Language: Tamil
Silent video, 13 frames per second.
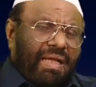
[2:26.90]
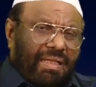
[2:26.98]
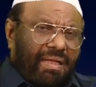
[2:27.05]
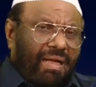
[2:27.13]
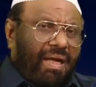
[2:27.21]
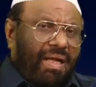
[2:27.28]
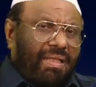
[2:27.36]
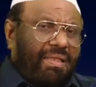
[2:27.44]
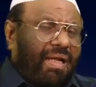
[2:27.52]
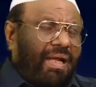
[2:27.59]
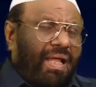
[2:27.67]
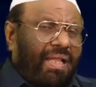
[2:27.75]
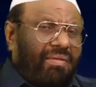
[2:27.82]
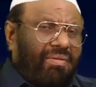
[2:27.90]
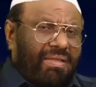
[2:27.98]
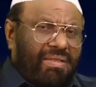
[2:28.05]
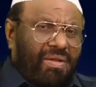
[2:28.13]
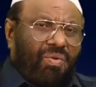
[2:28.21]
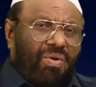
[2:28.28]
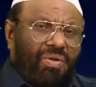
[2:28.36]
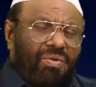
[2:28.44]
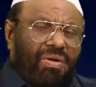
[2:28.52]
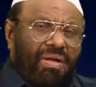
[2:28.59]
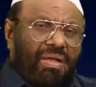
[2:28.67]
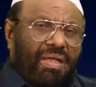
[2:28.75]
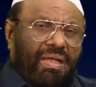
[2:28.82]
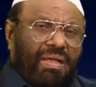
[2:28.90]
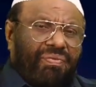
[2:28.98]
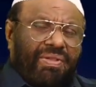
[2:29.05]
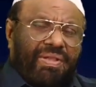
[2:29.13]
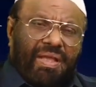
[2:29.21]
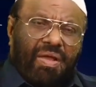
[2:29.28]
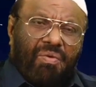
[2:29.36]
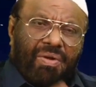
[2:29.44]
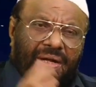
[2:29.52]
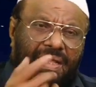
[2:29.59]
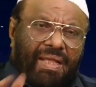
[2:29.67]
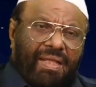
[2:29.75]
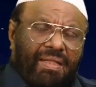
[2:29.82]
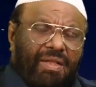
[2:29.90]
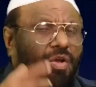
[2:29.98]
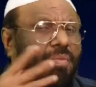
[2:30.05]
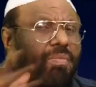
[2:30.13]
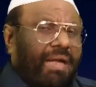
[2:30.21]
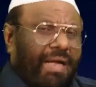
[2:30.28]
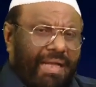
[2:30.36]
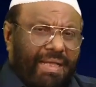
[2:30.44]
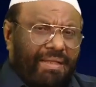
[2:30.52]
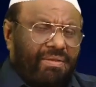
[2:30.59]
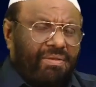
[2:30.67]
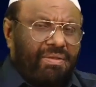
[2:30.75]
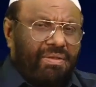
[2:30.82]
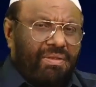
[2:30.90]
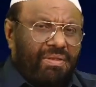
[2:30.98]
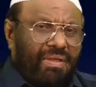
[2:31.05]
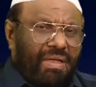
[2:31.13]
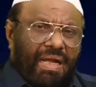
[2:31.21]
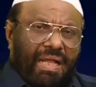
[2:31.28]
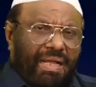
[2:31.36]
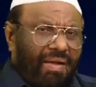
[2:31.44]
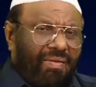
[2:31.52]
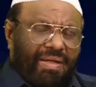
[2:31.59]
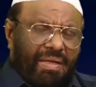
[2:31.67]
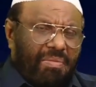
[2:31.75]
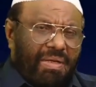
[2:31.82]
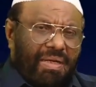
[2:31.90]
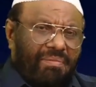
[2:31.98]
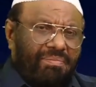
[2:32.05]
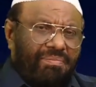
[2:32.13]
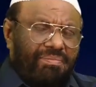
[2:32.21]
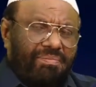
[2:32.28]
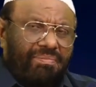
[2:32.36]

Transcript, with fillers: அதனால் தள்ளாத வயசில் உள்ளவங்களுக்கு ஃபிதியாவும் கிடையாது நோம்பும் கிடையாது நல்லா கேள்வி கேட்க மாட்டான்